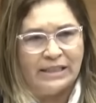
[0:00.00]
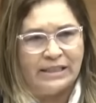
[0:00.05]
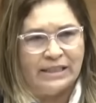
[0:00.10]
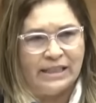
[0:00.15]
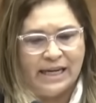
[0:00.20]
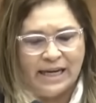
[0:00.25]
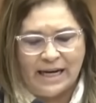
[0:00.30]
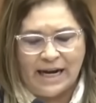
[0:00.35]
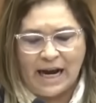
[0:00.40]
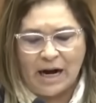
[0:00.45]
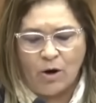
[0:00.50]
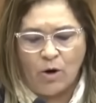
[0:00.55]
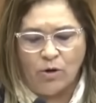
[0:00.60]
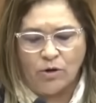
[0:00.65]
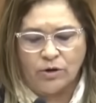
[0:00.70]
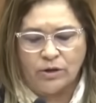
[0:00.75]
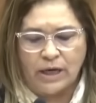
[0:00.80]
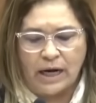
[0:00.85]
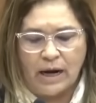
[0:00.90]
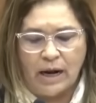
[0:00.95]
así la,
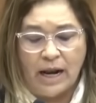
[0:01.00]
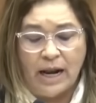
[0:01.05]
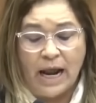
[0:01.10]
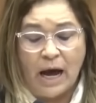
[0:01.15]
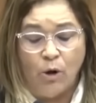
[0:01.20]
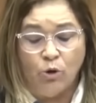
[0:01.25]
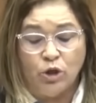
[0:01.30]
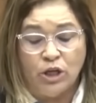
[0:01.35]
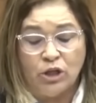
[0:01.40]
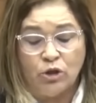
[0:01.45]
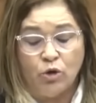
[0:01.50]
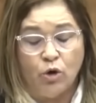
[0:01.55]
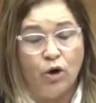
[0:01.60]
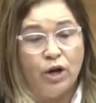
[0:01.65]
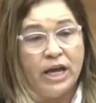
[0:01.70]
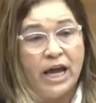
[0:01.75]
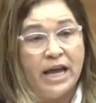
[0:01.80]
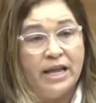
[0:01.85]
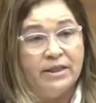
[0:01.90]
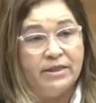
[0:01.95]
contra, la
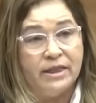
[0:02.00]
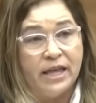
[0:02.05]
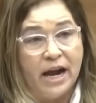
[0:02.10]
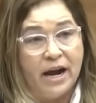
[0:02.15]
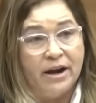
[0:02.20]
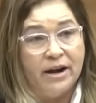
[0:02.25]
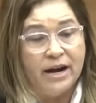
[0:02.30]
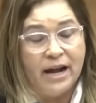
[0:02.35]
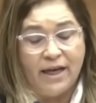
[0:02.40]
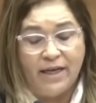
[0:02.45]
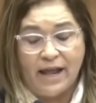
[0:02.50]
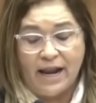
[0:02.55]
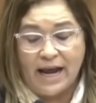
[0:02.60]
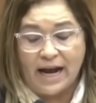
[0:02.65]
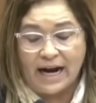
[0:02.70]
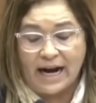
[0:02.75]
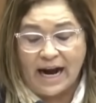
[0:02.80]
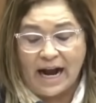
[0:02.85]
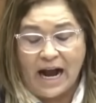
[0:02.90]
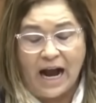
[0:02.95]
auditoría interna de
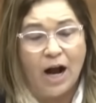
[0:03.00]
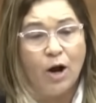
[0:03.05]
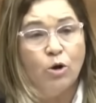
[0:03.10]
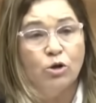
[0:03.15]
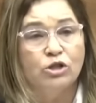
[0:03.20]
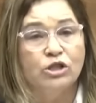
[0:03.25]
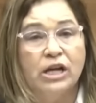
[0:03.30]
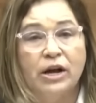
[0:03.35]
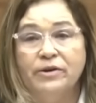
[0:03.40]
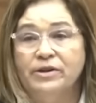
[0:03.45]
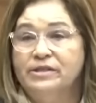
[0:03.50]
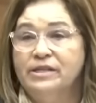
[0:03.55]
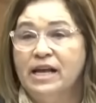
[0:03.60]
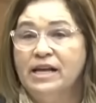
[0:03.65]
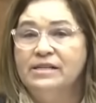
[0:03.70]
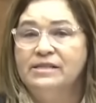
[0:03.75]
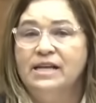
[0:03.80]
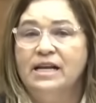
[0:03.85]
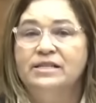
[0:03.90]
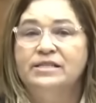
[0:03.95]
la Caja
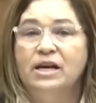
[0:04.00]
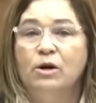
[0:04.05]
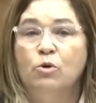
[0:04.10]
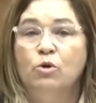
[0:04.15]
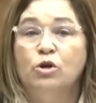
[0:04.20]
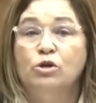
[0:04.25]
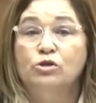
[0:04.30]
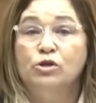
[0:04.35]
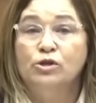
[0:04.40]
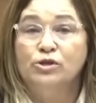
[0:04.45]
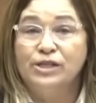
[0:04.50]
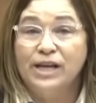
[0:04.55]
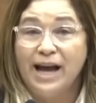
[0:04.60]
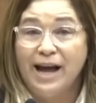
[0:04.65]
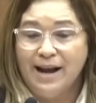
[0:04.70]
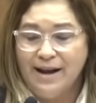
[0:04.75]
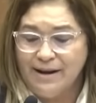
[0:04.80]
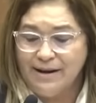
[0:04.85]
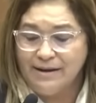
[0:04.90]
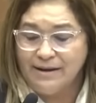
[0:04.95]
Costarricense del Seguro
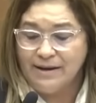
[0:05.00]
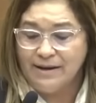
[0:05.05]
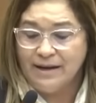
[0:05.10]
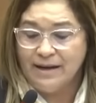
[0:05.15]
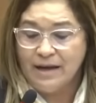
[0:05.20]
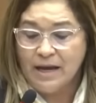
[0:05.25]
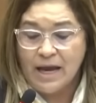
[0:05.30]
Social